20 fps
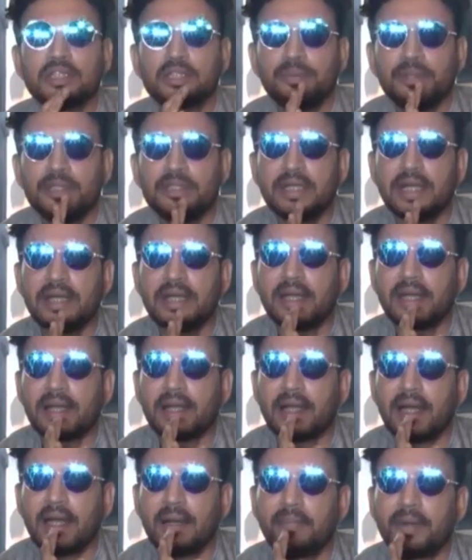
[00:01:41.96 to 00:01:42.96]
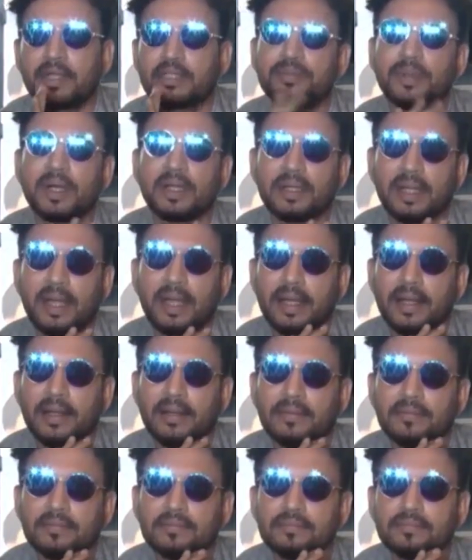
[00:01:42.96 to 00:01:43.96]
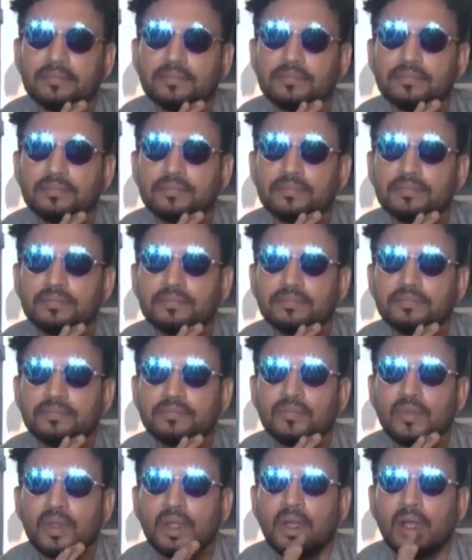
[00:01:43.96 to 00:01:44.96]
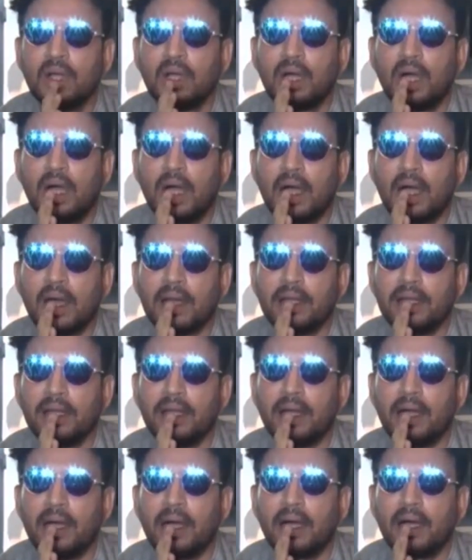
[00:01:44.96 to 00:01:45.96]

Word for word: ఎప్పుడు చనిపోతారనే విషయం మేము తొలిసారి కలిసినప్పటి నుంచి ఆయనకి తెలుసని